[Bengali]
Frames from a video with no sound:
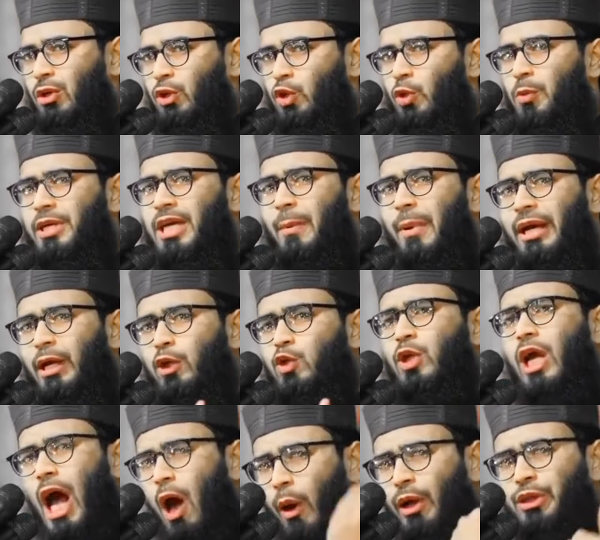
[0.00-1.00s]
তুমি কি আমাকে কিছু
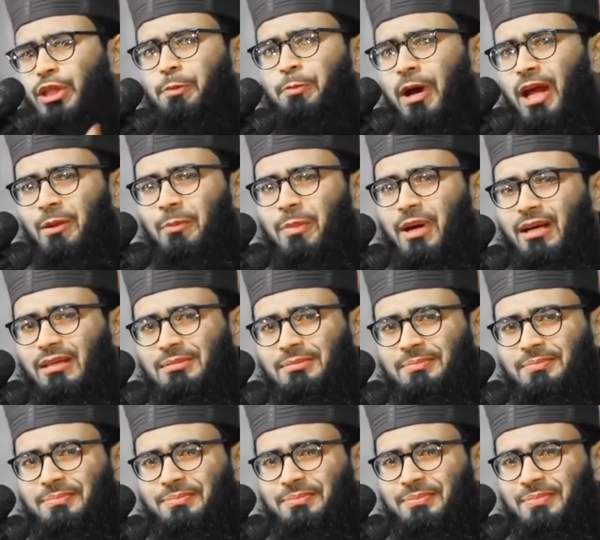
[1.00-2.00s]
খাওয়াতে পারবা
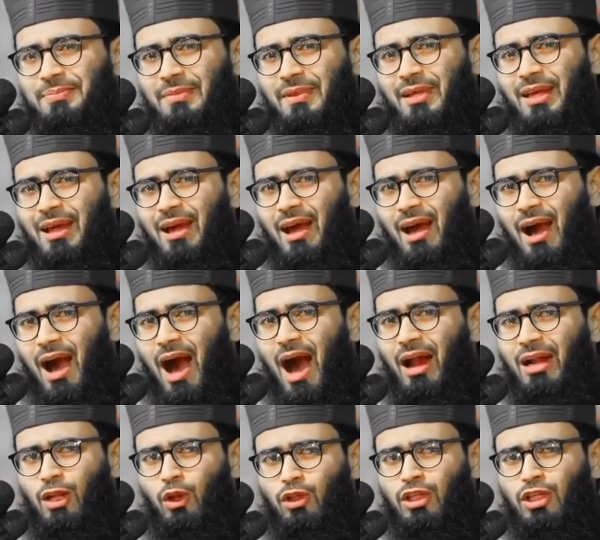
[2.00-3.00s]

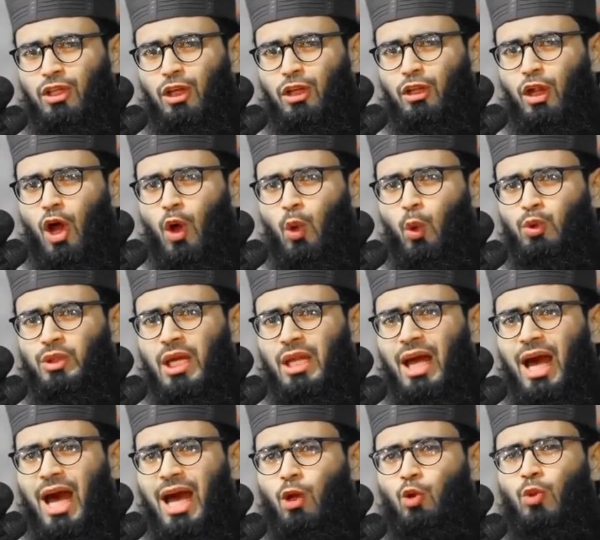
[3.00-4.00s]
আলী
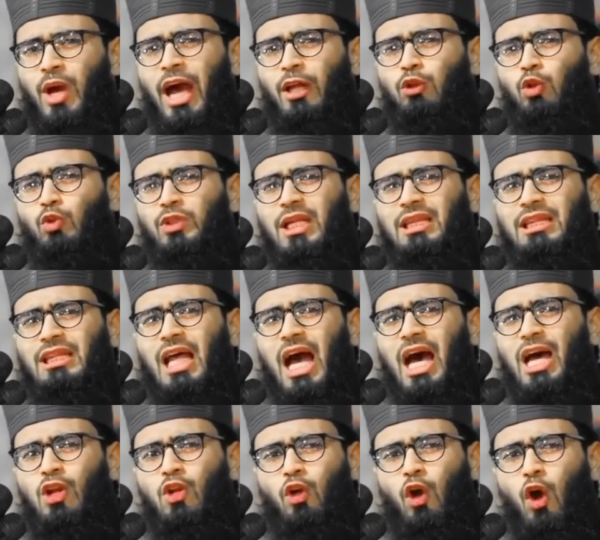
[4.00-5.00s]
আনহু এতটা
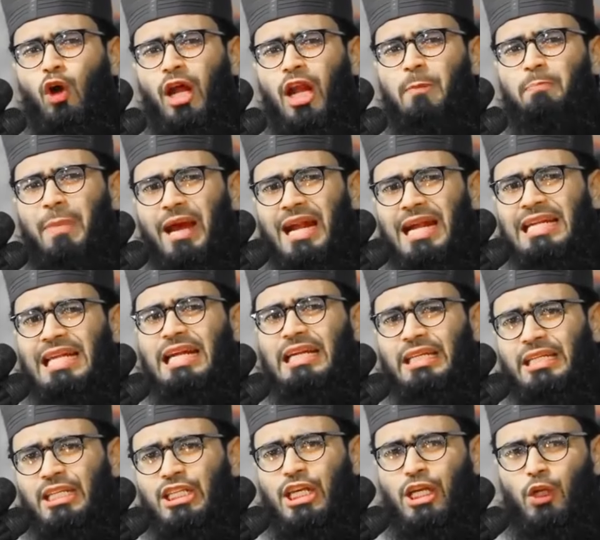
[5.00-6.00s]
দান করার
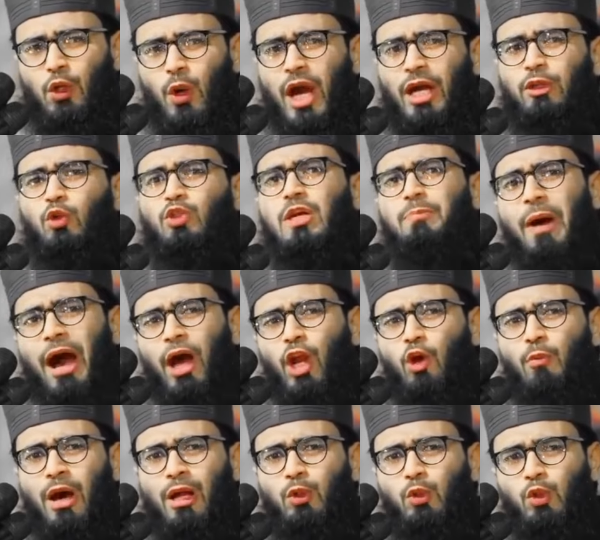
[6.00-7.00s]
মেন্টালিটি ছিল এতটা ভালো
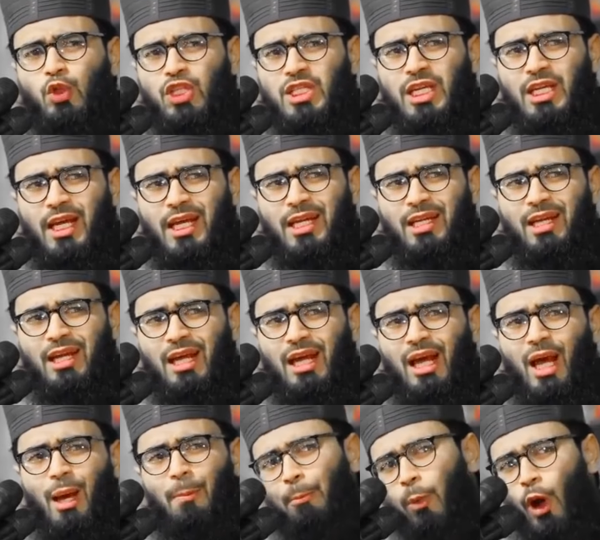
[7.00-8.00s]
মানুষ ছিলেন
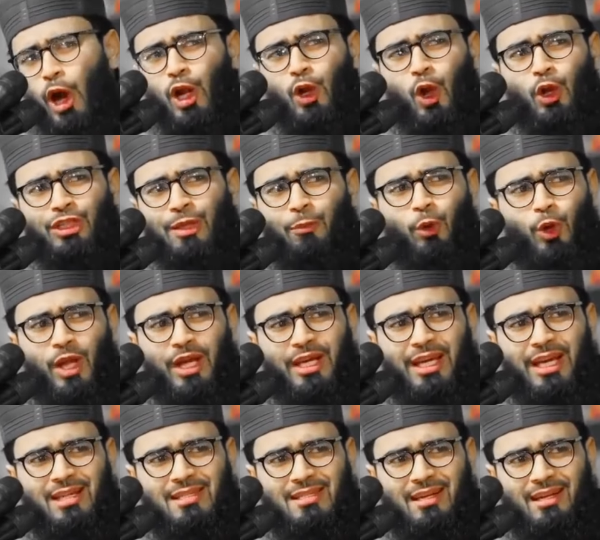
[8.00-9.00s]
বইয়ের কথা ভুলে
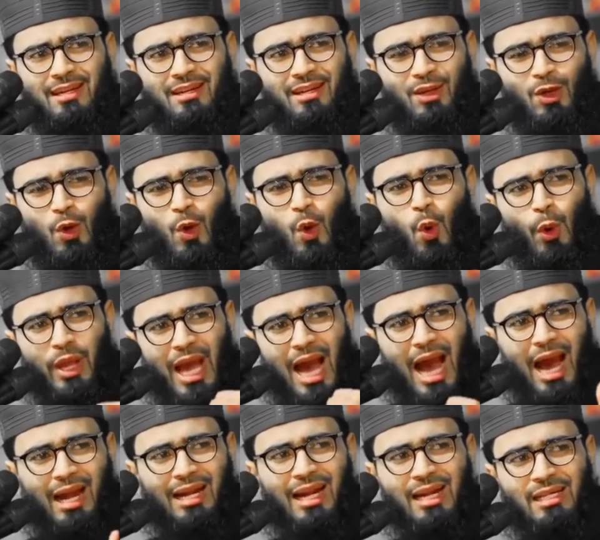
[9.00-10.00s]
গিয়েছেন ওই
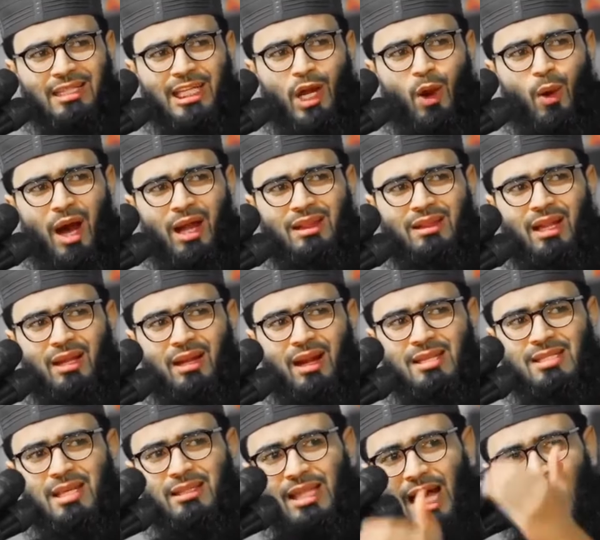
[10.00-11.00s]
আনারটাও আল্লাহ
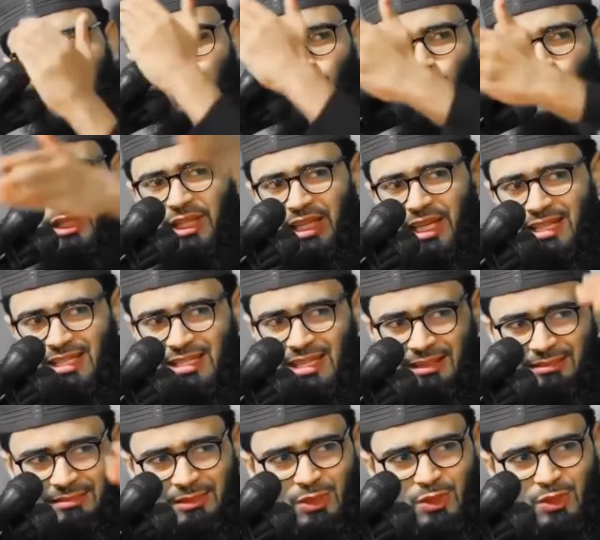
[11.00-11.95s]
রাস্তা দান করে দিয়েছেন